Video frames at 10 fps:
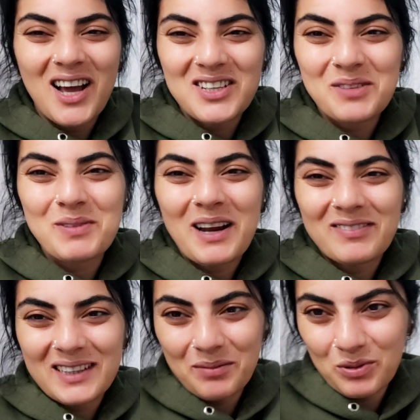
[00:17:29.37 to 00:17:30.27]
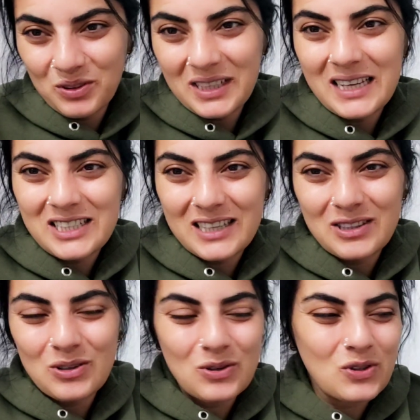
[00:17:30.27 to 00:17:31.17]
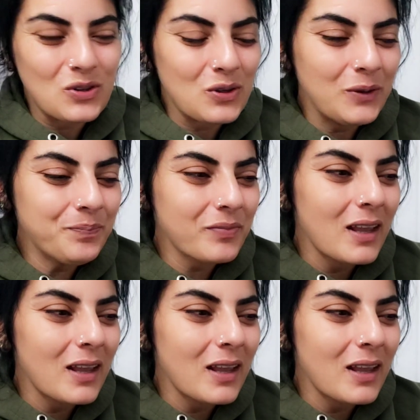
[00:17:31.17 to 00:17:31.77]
Anca bir haftayı bulur. Geç getiriyor çünkü.